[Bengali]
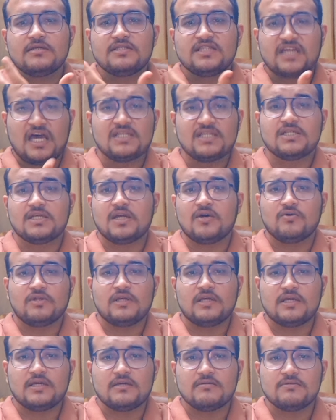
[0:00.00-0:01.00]
চাস না
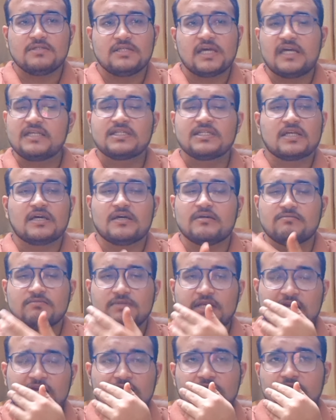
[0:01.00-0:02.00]
ওদিকে চাস না
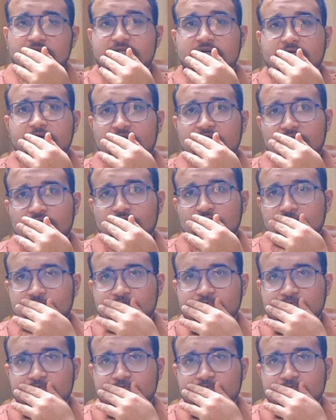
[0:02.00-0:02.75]
ঠিক না যাওয়াটা তোর